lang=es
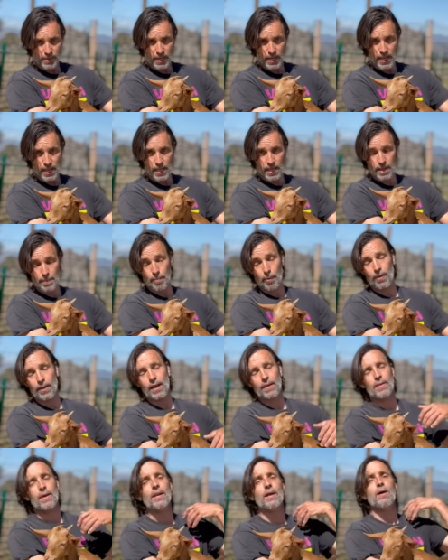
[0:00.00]
y poder
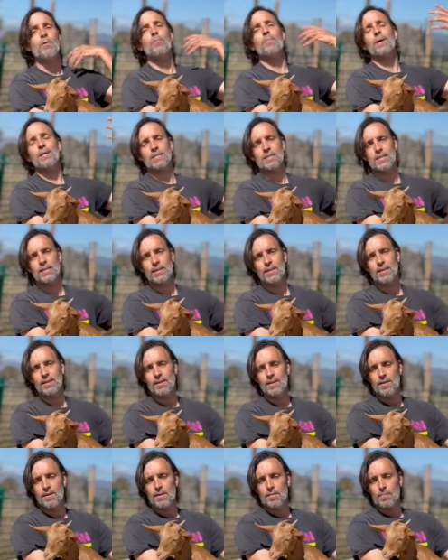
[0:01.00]
hacer aún más.
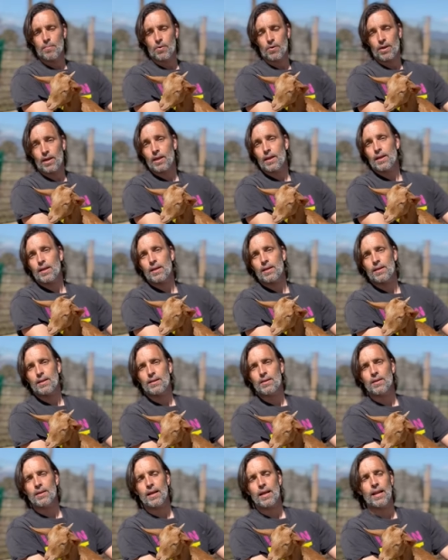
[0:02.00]
Porque
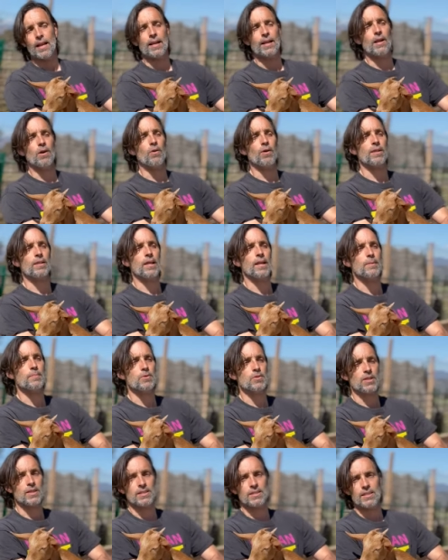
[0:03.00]
el anhelo que
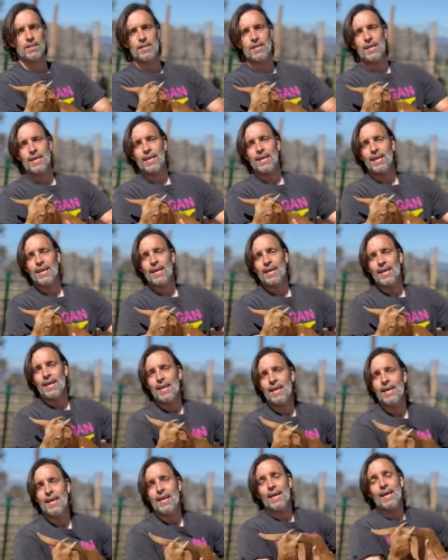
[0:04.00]
tenemos es
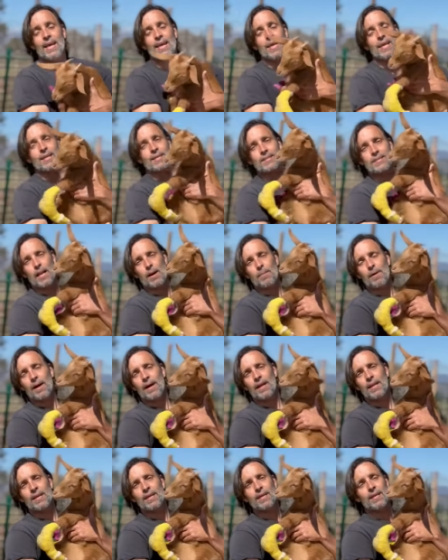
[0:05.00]

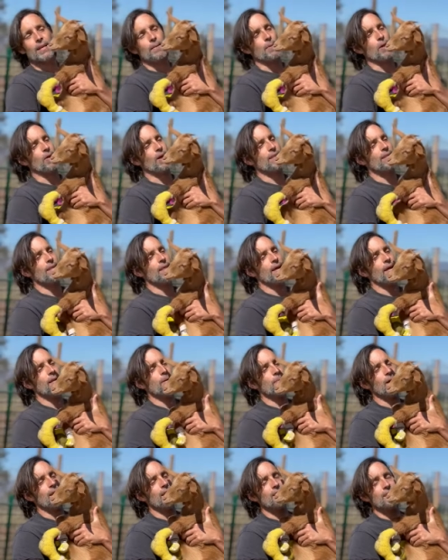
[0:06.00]
salvar la mayor cantidad de
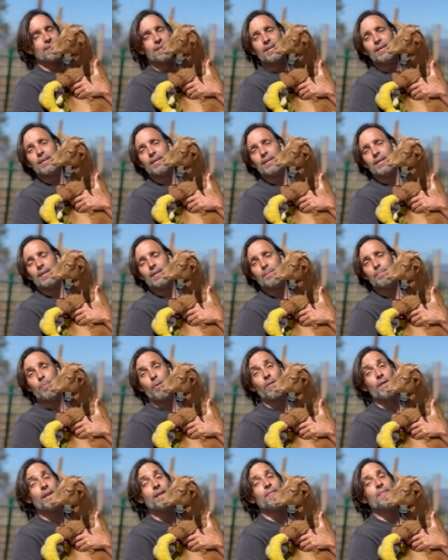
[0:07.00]
animales y
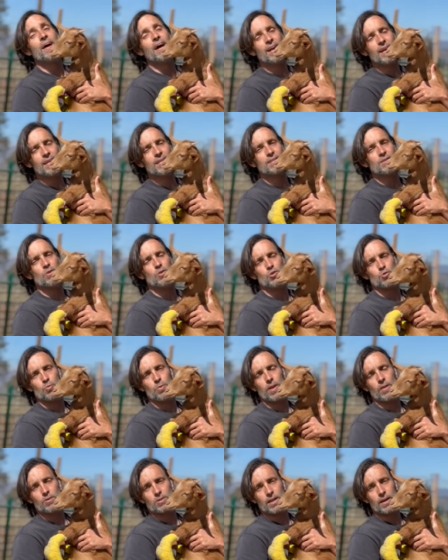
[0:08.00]
poder darles los
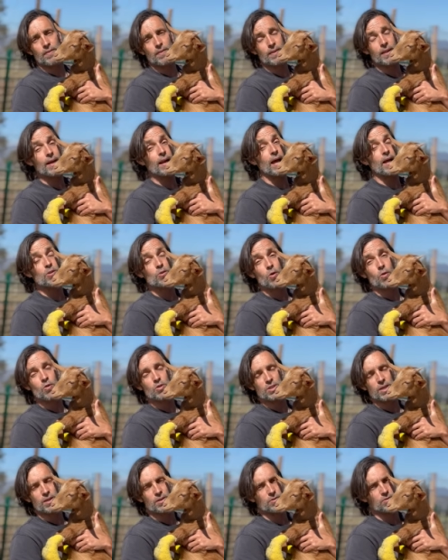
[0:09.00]
cuidados que necesitan a
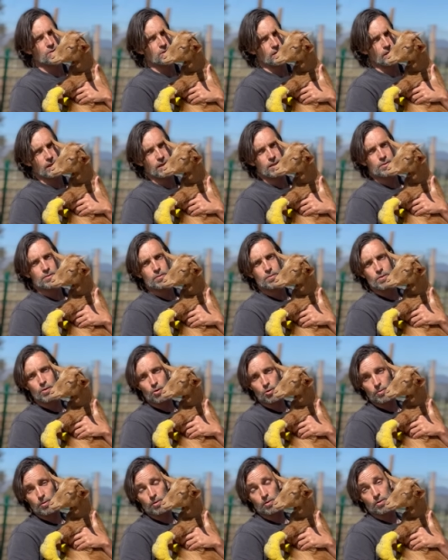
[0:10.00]
todos ellos, que es
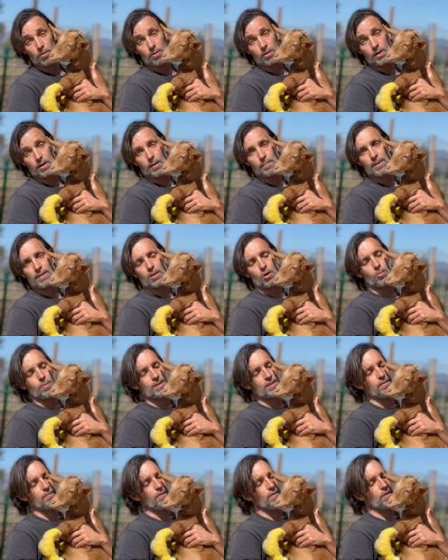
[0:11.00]
realmente lo
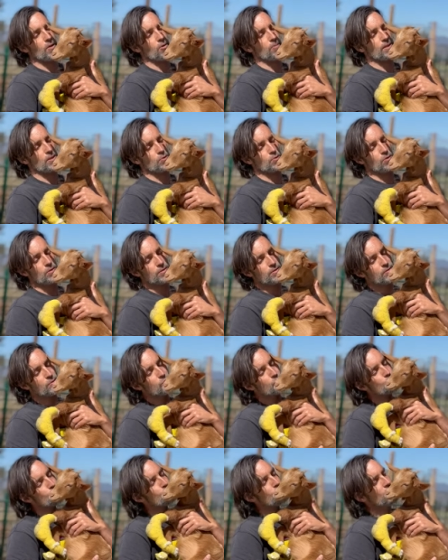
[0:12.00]
más difícil, lo más duro,
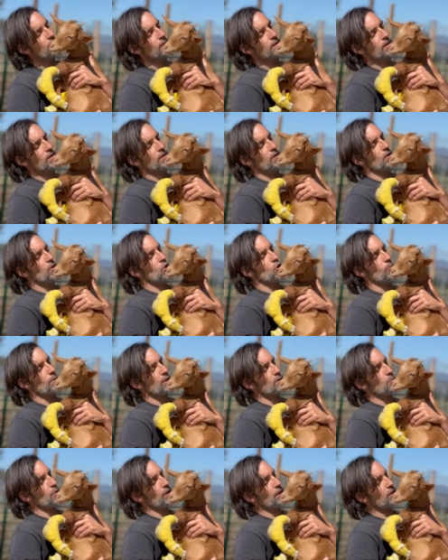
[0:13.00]
lo
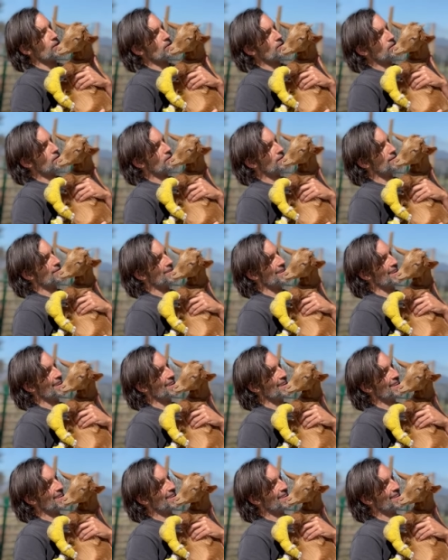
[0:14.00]
más bonito ¿eh?